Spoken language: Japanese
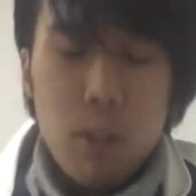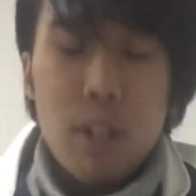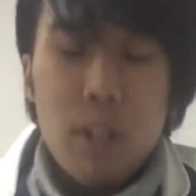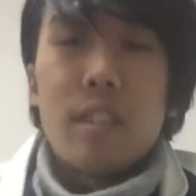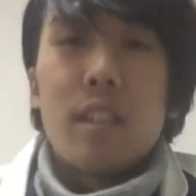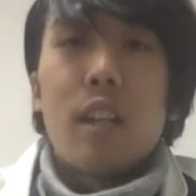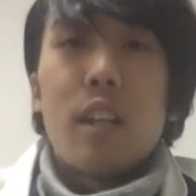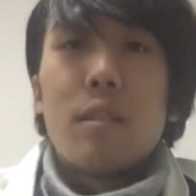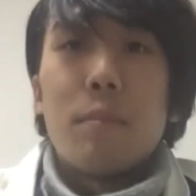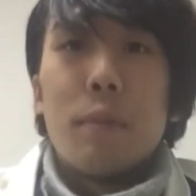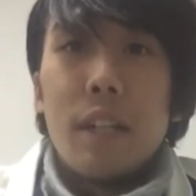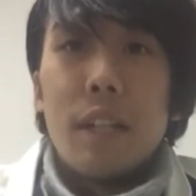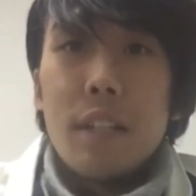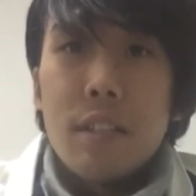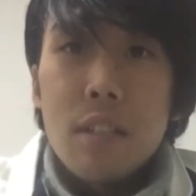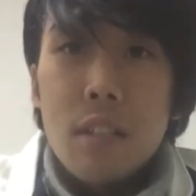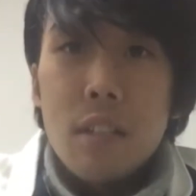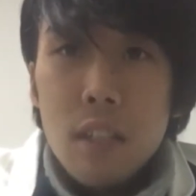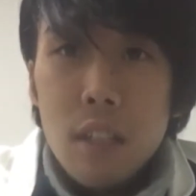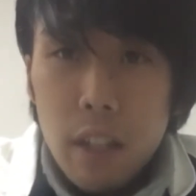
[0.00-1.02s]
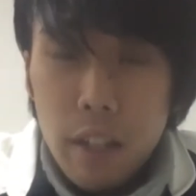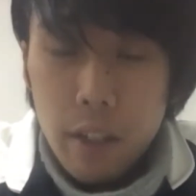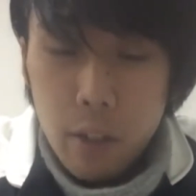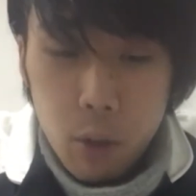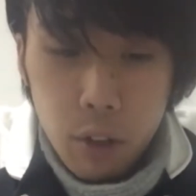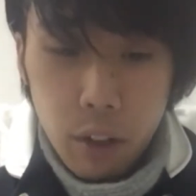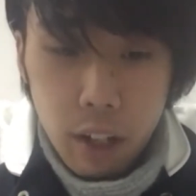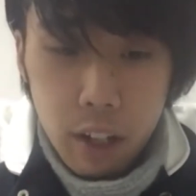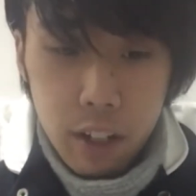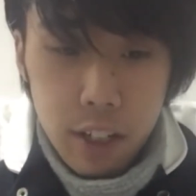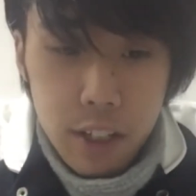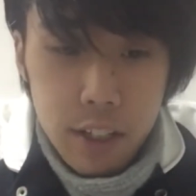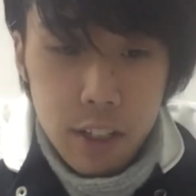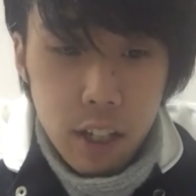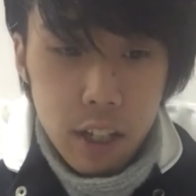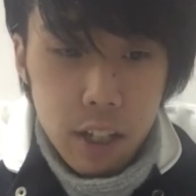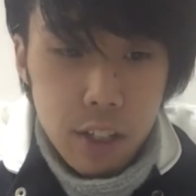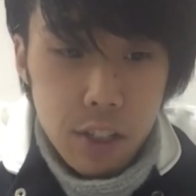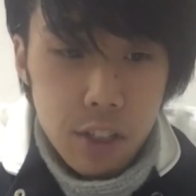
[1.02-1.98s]
ボルネス高島です、はい、今回
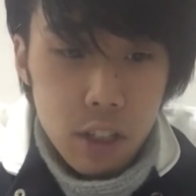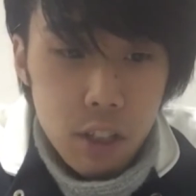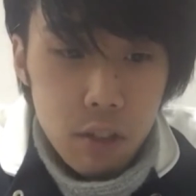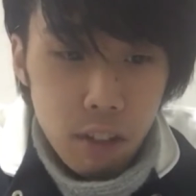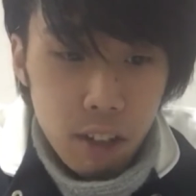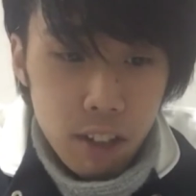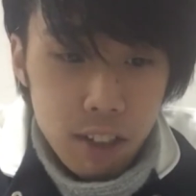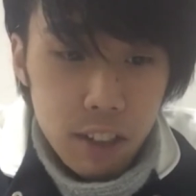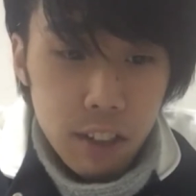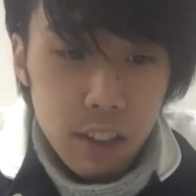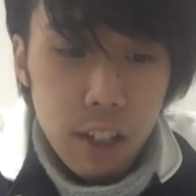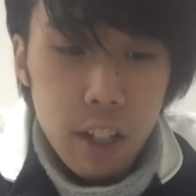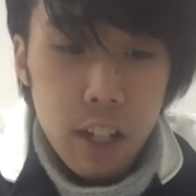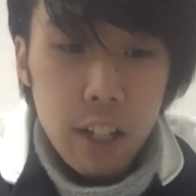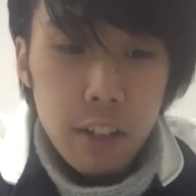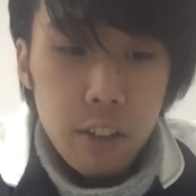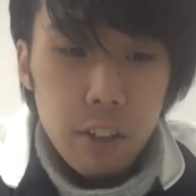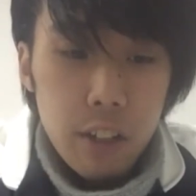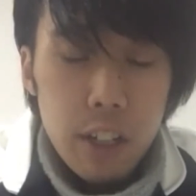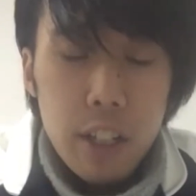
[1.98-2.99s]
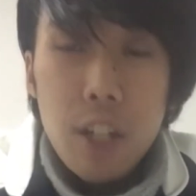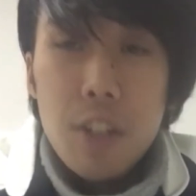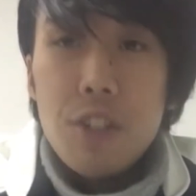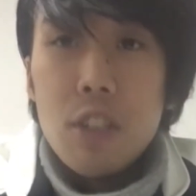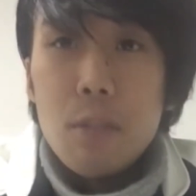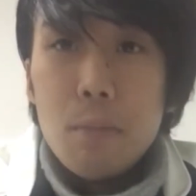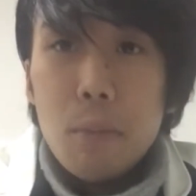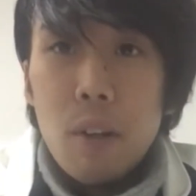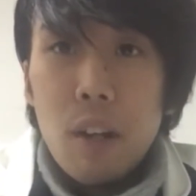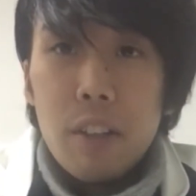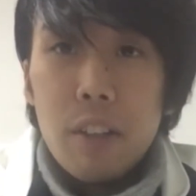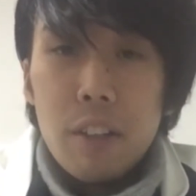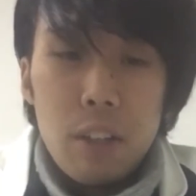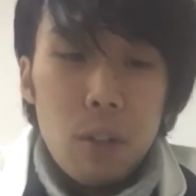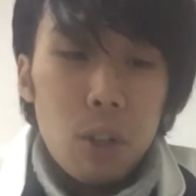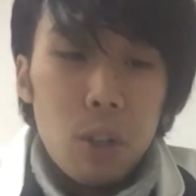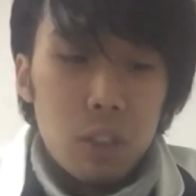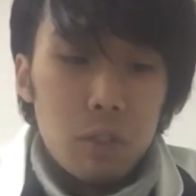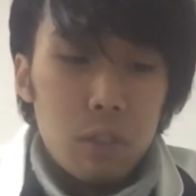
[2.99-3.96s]
2歳 G1 朝日杯のね、消し馬を上
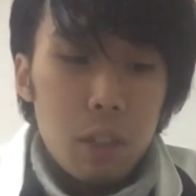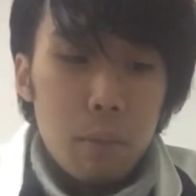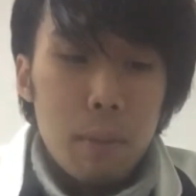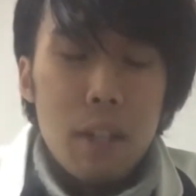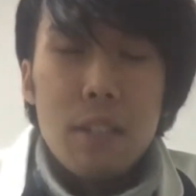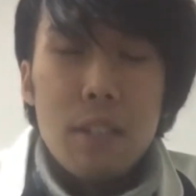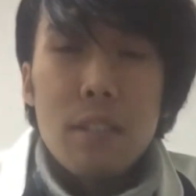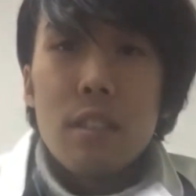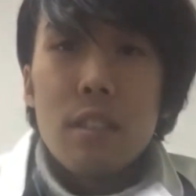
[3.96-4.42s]
げていこうと思いま